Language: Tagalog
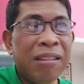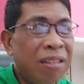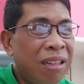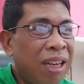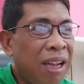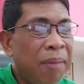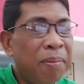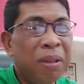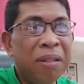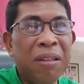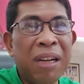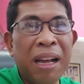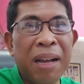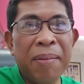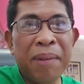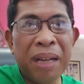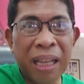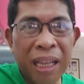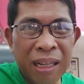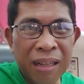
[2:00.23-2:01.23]
doon ka
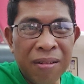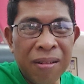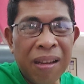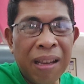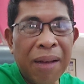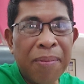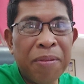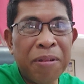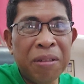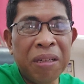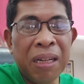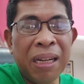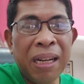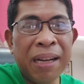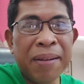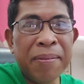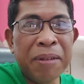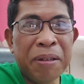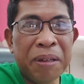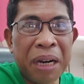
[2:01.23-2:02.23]
muna, mag-enjoy ka muna
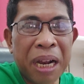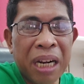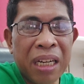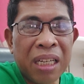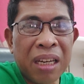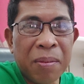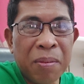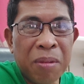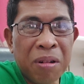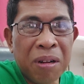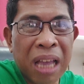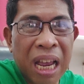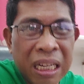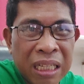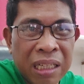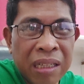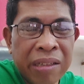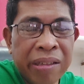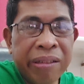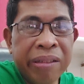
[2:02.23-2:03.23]
ng morang
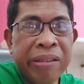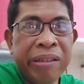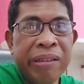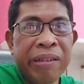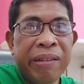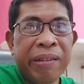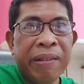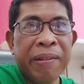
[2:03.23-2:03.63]
sibuyas doon.